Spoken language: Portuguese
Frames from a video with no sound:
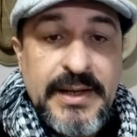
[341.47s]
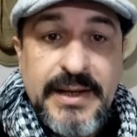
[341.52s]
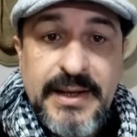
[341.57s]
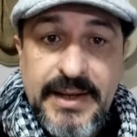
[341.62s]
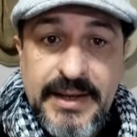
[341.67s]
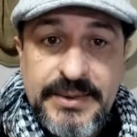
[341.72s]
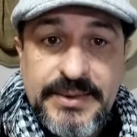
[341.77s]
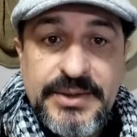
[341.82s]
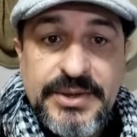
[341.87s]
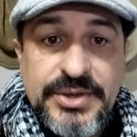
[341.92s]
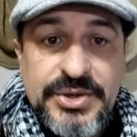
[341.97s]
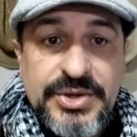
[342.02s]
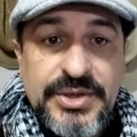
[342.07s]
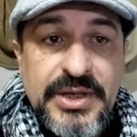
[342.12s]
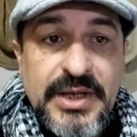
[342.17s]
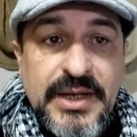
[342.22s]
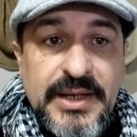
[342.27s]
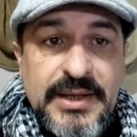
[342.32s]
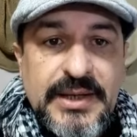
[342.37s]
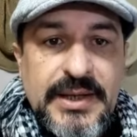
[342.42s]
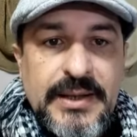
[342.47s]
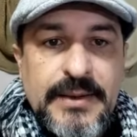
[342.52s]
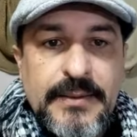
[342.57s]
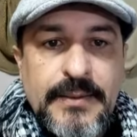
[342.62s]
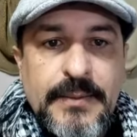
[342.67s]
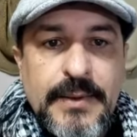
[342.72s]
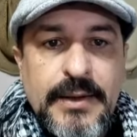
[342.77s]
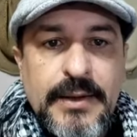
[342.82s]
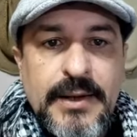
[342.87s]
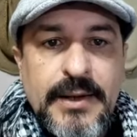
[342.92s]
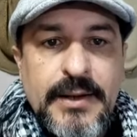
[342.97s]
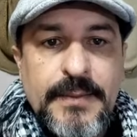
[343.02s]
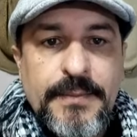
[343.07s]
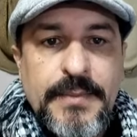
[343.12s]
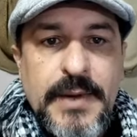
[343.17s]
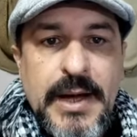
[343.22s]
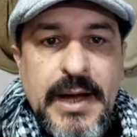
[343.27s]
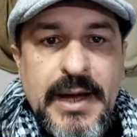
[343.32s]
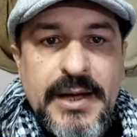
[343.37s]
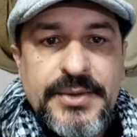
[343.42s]
é de que chega
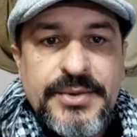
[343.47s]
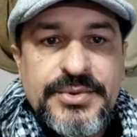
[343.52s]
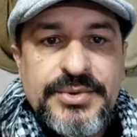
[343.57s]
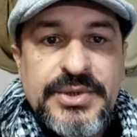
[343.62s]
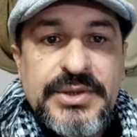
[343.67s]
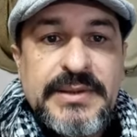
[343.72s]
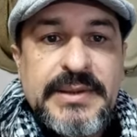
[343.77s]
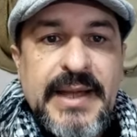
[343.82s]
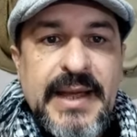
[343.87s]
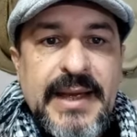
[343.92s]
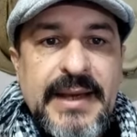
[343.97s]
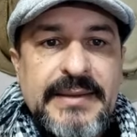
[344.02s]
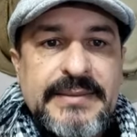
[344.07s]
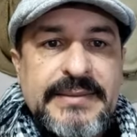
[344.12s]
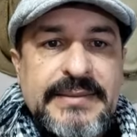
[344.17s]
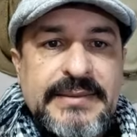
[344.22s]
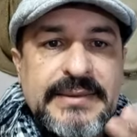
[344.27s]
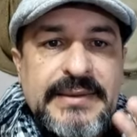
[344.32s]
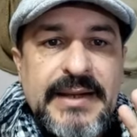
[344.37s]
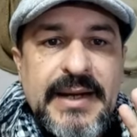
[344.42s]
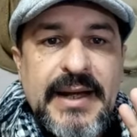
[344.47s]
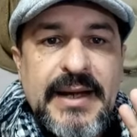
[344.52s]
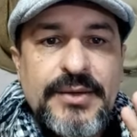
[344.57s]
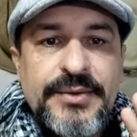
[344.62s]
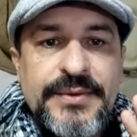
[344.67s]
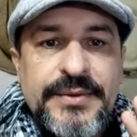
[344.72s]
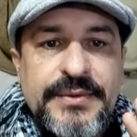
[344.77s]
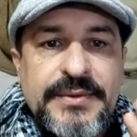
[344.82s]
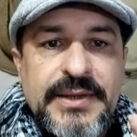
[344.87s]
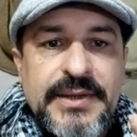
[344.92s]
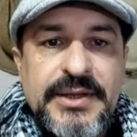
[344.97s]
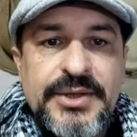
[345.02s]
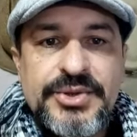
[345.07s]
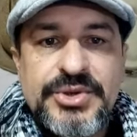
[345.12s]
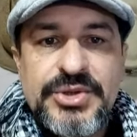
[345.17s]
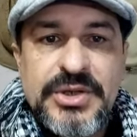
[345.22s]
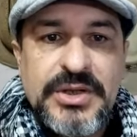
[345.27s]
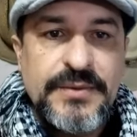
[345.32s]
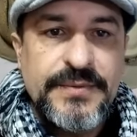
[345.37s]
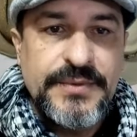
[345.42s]
abaixo de 10 graus
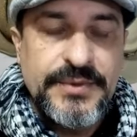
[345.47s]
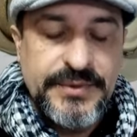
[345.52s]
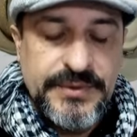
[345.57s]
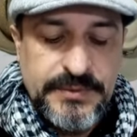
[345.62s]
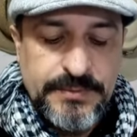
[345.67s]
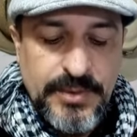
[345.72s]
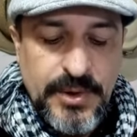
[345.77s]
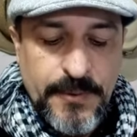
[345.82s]
negativos.